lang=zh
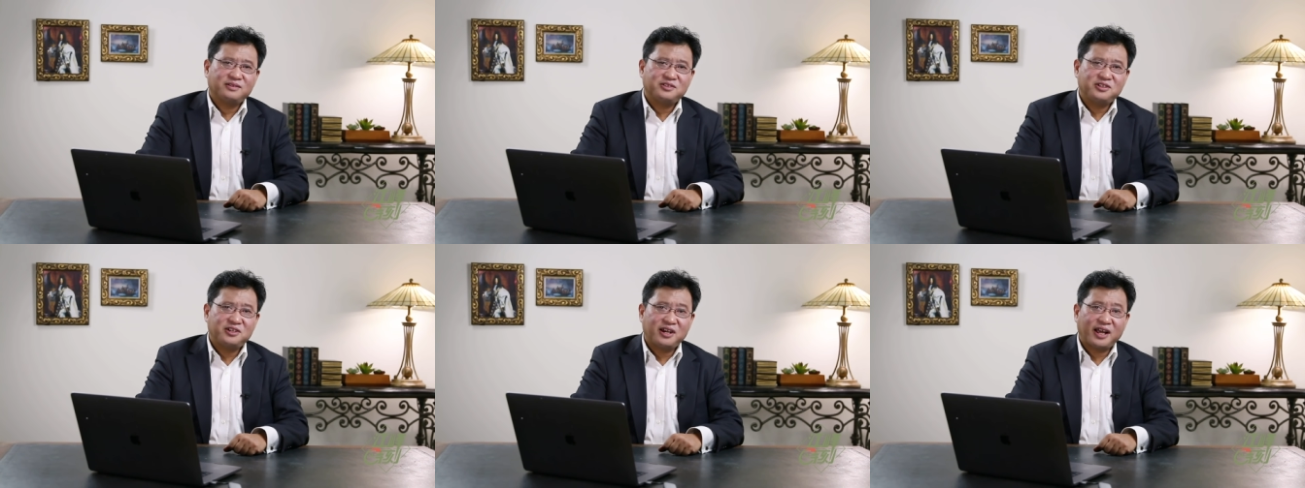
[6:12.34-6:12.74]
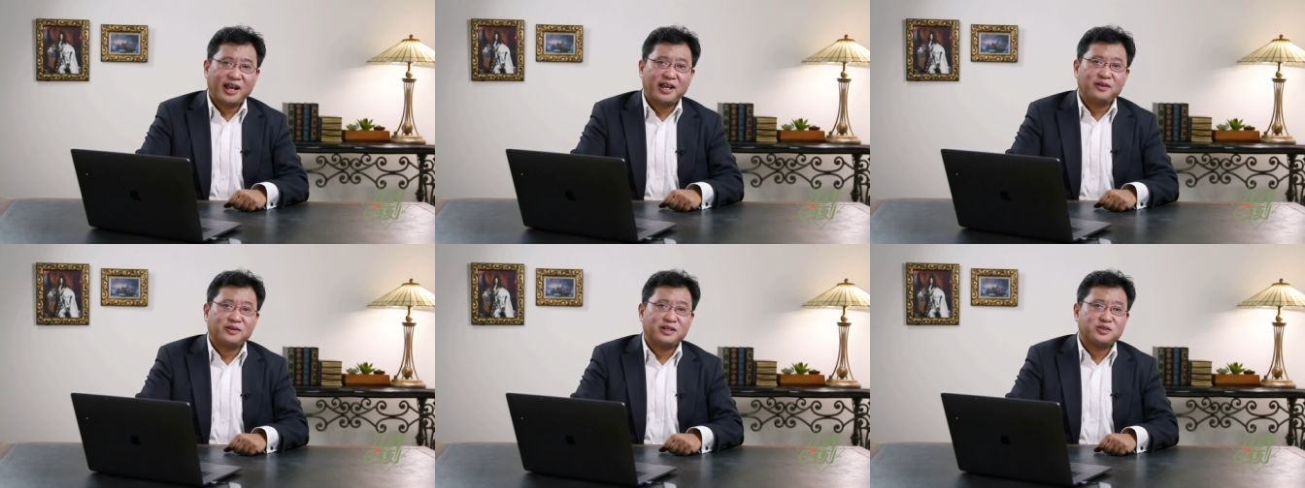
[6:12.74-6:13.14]
居然
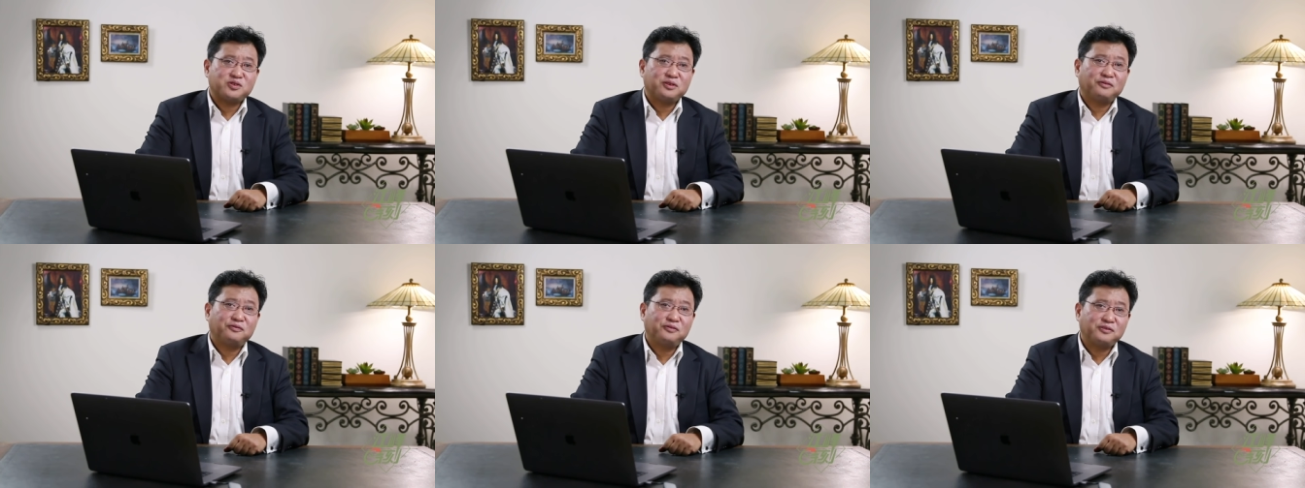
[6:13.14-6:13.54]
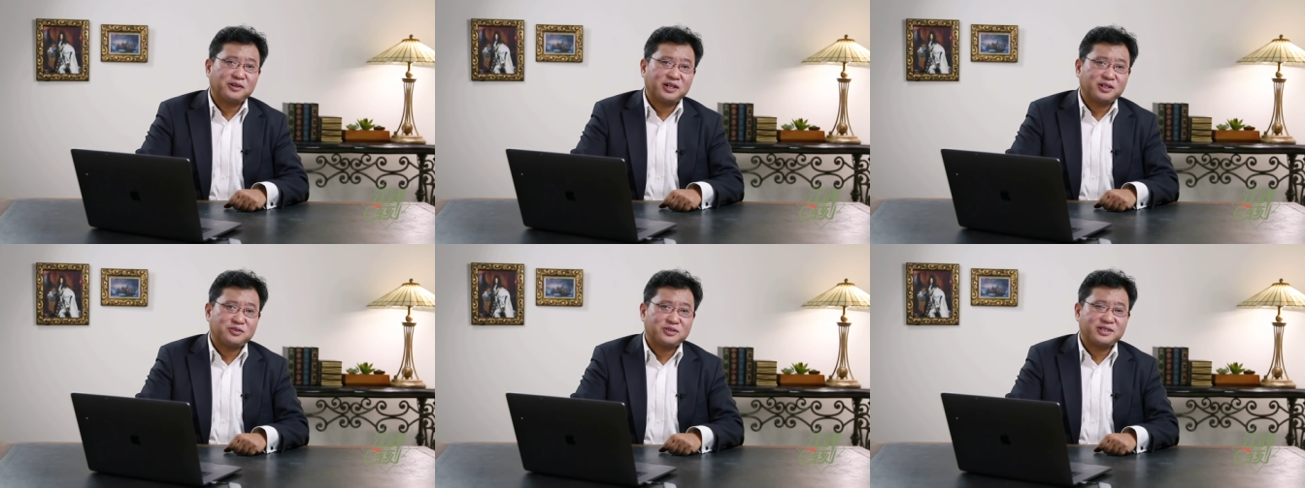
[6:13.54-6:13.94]
还有人去附
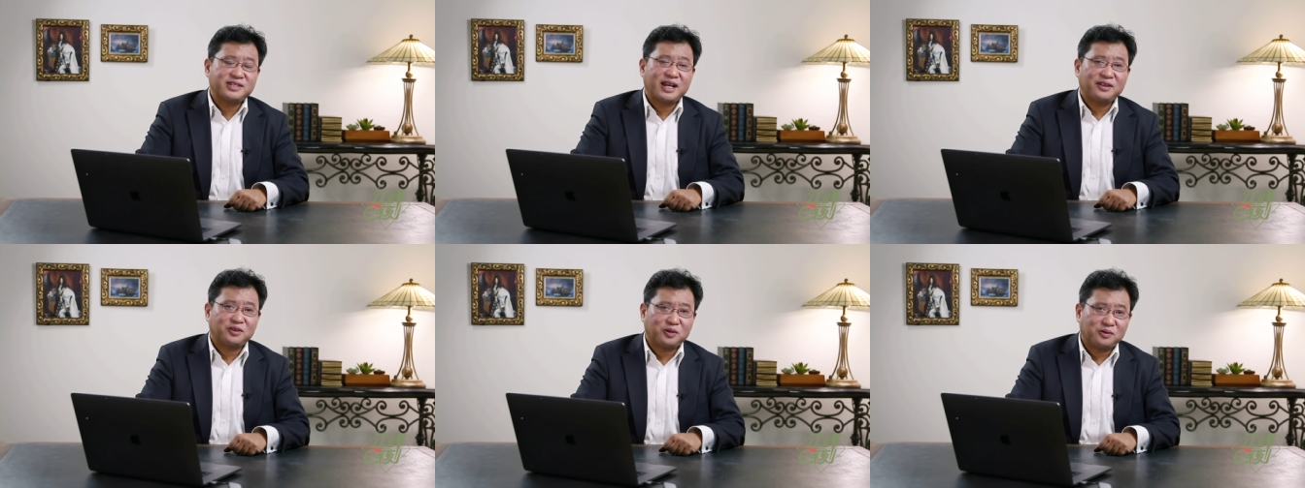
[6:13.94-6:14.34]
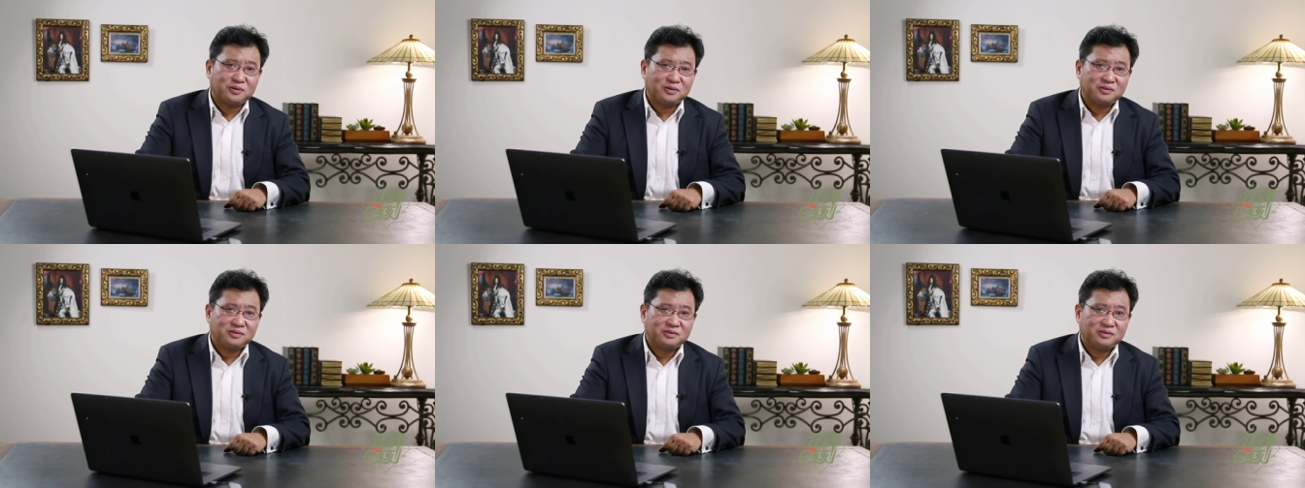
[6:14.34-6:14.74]
和去赞同。